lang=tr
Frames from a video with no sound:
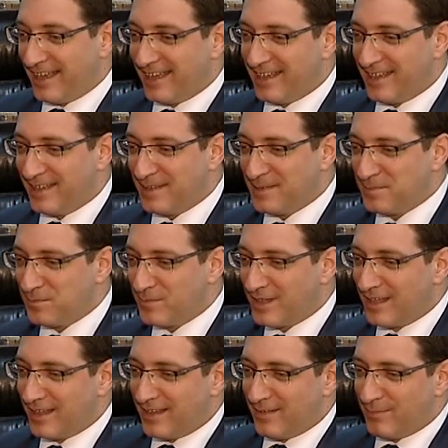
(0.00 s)
e,
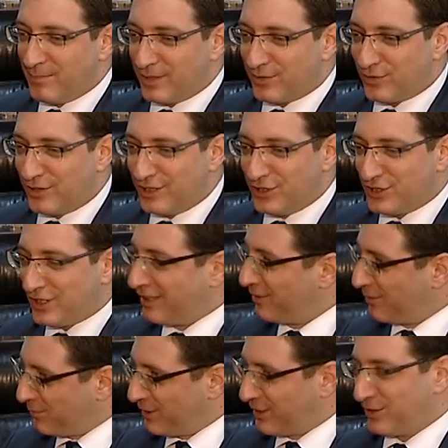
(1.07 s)
petrolü inşallah
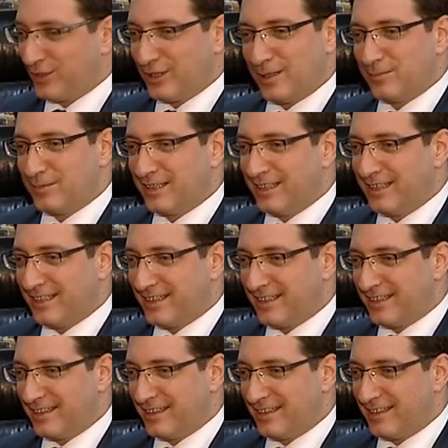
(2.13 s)
önümüzdeki dönemde
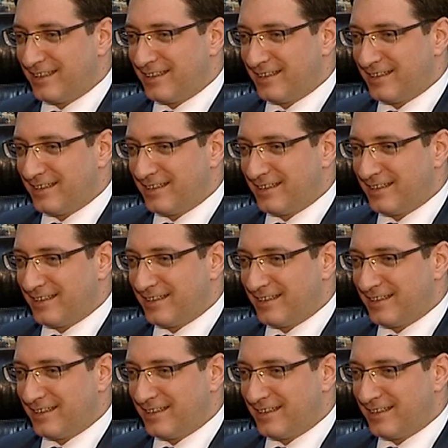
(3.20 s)
e,